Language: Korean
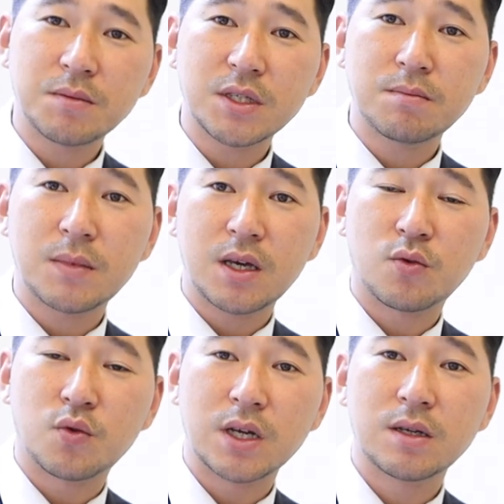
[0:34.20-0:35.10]
30대
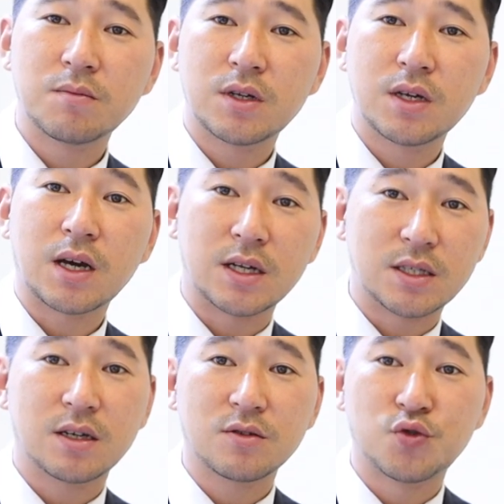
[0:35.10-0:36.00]
고객님들이
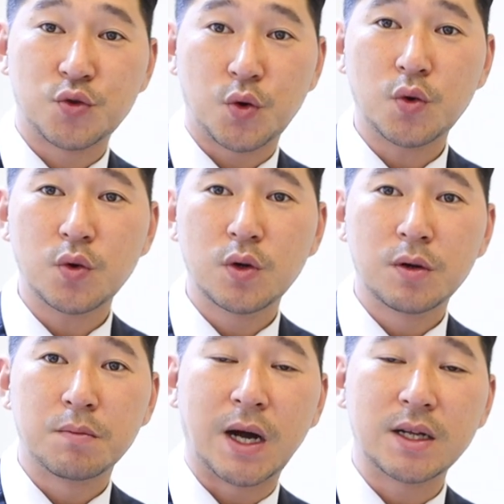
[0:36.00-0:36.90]
가장 주로
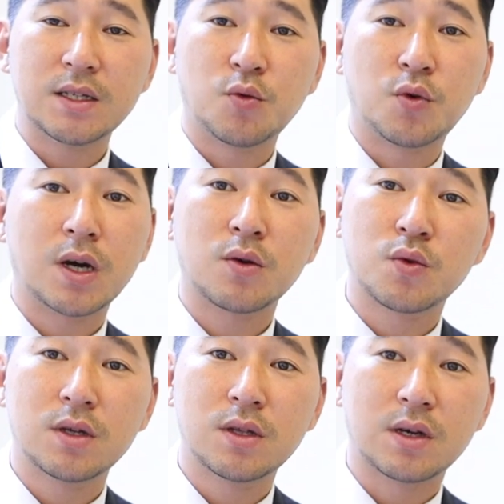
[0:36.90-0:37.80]
많이
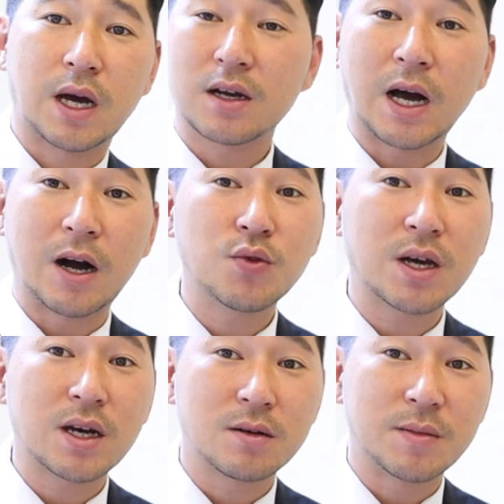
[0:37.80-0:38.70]
원하고 있는
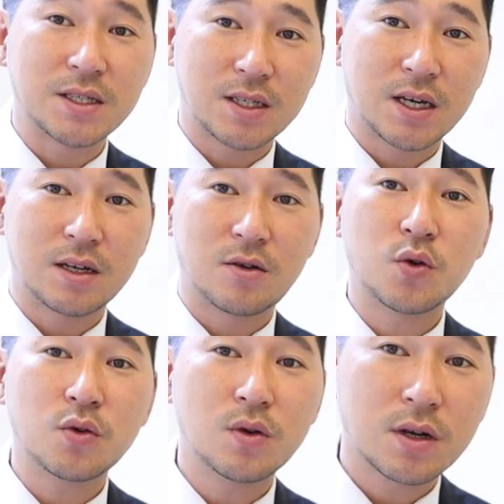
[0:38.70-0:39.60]
가운데 가르마
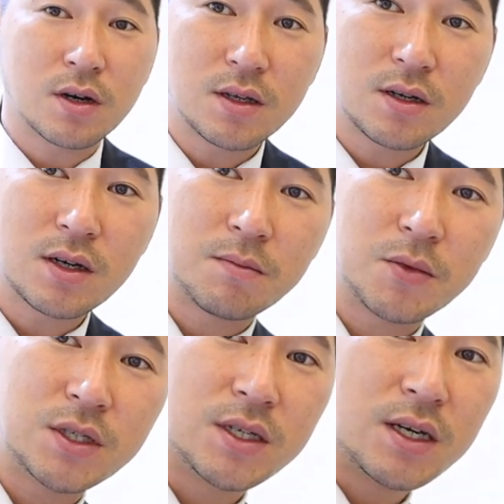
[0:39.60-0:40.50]
스타일로 커트를
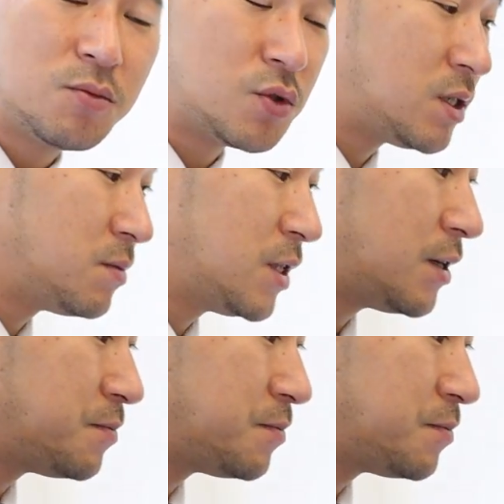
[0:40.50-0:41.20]
한번 진행해 보겠습니다.